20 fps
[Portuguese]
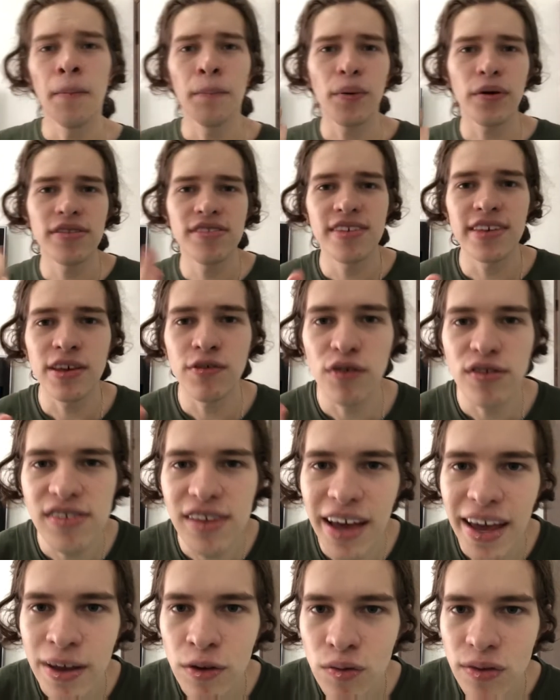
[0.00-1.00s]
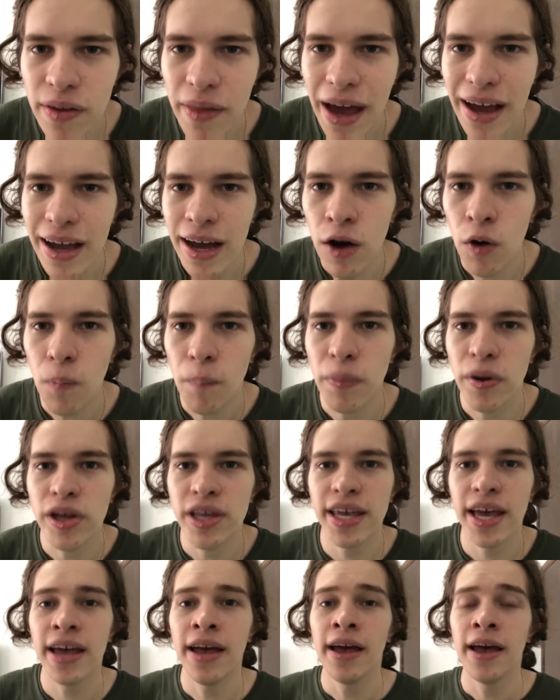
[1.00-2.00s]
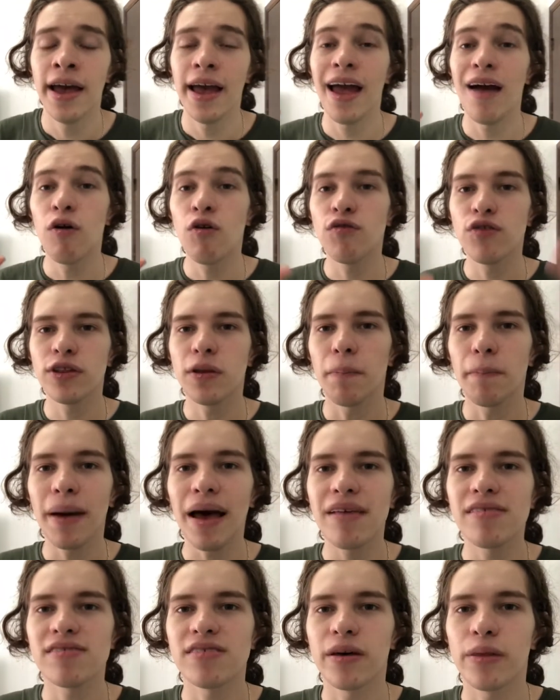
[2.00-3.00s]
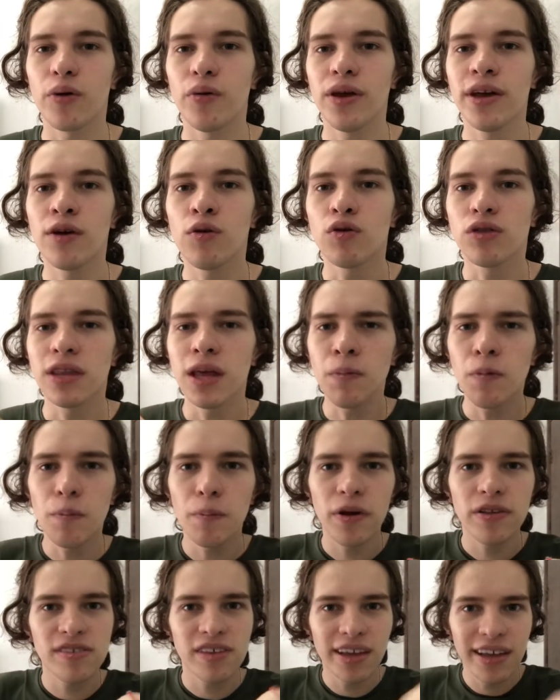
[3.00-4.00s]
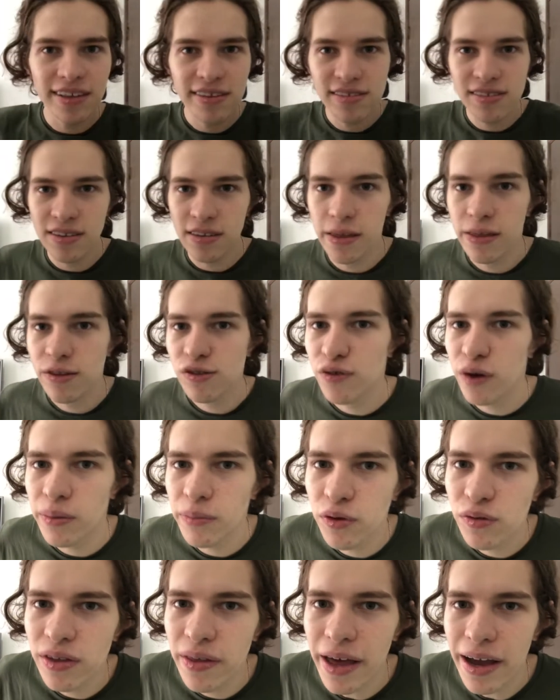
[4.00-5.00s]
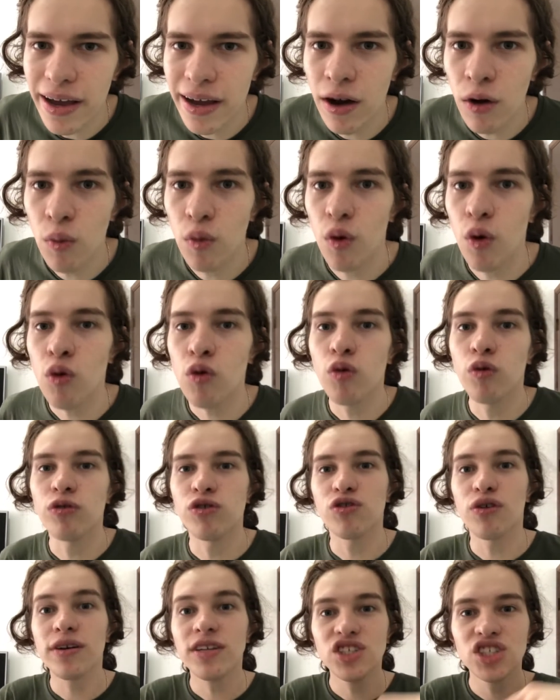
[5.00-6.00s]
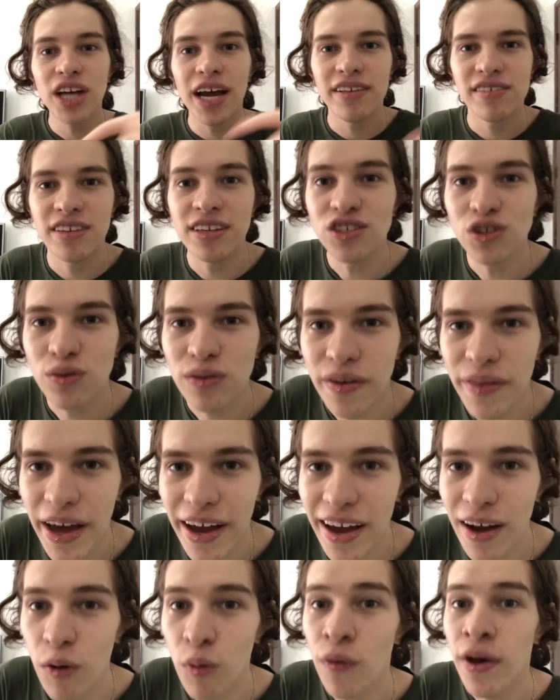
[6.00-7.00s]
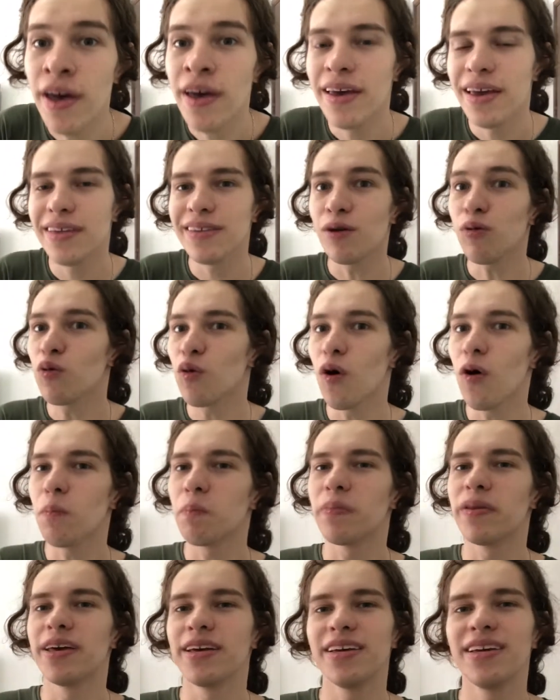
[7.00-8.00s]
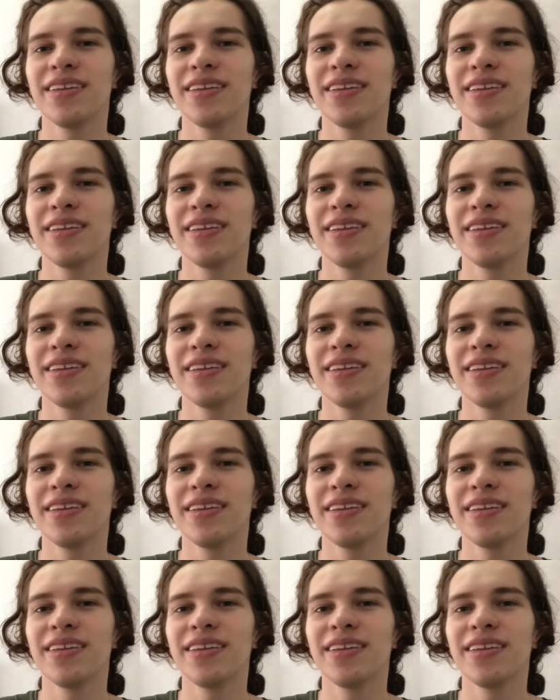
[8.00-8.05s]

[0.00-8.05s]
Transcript: Pode ser que você ganhe um dragão, porque é ovo de pássaro e com o tempo pode ser que ele se transforme em um dragão, ou com sorte já seja um dragão, então compre.